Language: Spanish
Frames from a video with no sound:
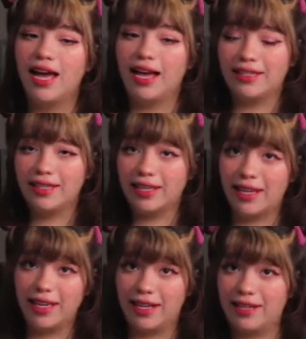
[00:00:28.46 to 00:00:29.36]
Así
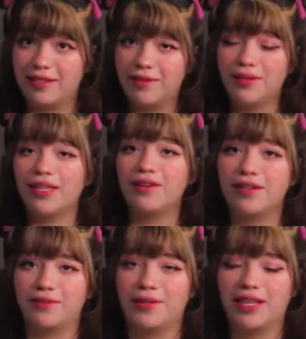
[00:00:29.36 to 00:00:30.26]
que en este video
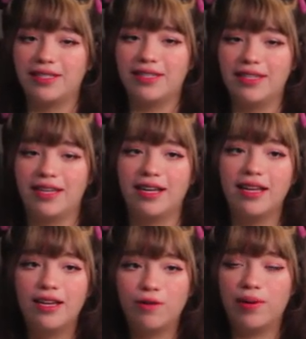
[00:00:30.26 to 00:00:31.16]
les voy a enseñar
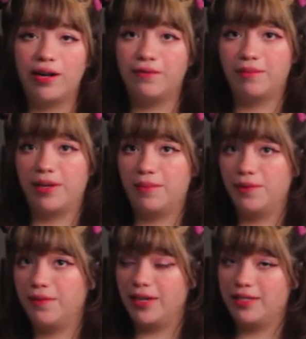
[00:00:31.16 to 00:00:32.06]
una forma
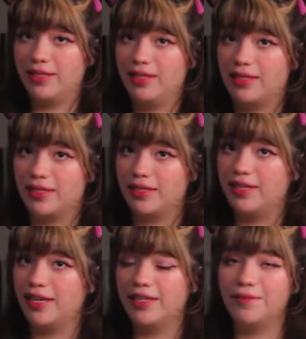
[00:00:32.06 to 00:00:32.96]
muy fácil,
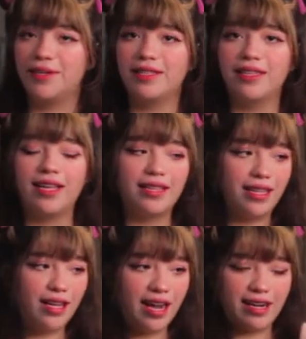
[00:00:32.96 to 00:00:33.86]
sencilla y divertida
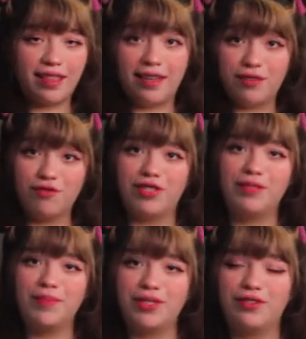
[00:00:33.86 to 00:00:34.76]
de arreglar sus
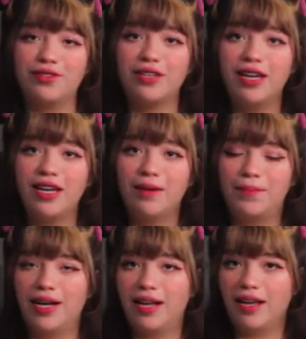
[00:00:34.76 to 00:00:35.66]
espacios
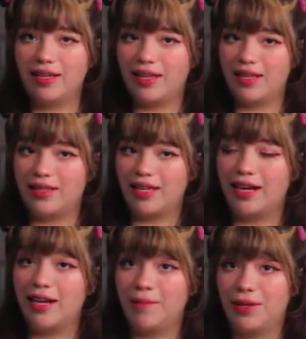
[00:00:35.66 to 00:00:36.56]
para que
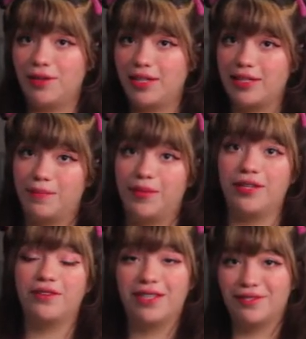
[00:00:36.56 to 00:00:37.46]
tengan el mejor
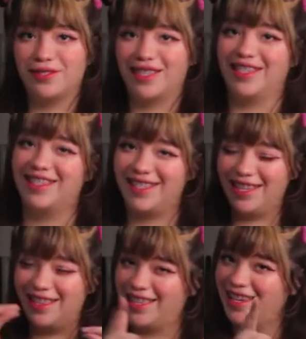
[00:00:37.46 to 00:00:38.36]
desempeño en sus clases
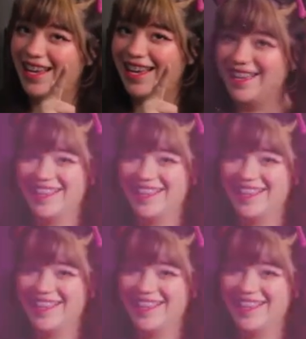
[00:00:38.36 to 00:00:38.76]
en línea.